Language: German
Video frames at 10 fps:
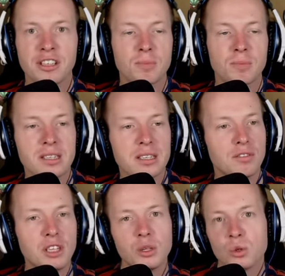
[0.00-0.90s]
viel Spaß,
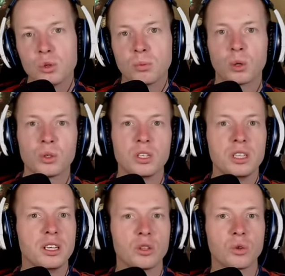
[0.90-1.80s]
diese Videos zu
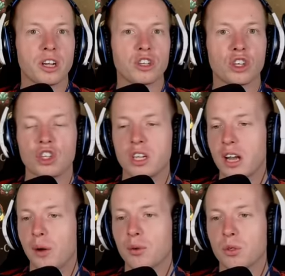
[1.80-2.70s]
produzieren, zu
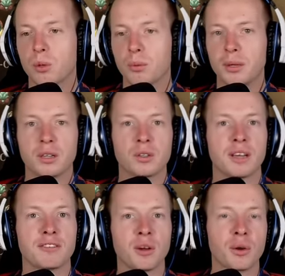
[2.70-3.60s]
recherchieren, auszuprobieren
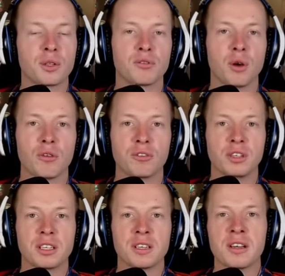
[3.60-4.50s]
und dann für euch zu
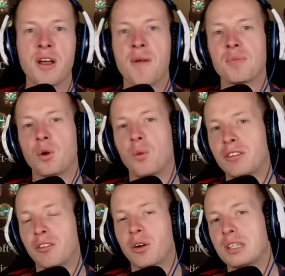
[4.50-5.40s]
veröffentlichen. Und
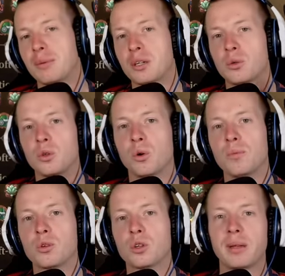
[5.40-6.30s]
mich freut es aber natürlich
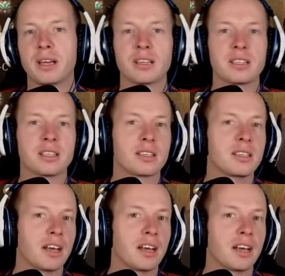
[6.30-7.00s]
umso mehr, dass ich das